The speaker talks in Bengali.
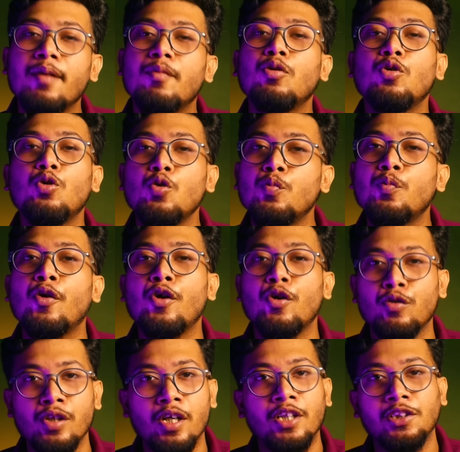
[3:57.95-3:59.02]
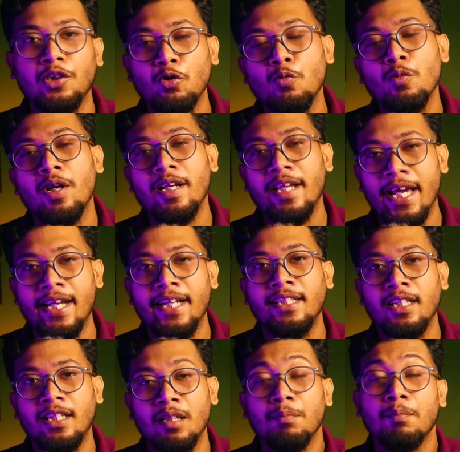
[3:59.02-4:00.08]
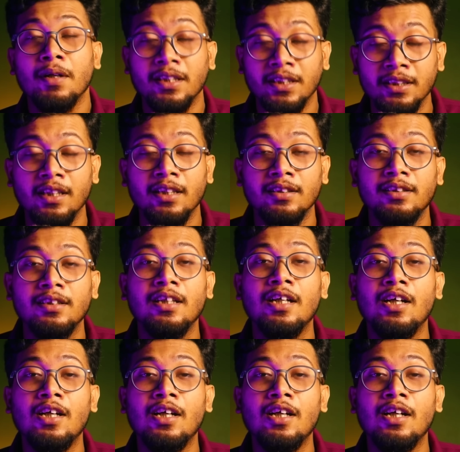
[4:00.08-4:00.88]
এবং টু পয়েন্ট ওতে অক্ষয় কুমারের ক্যারেক্টারটা পাক্ষিরাজ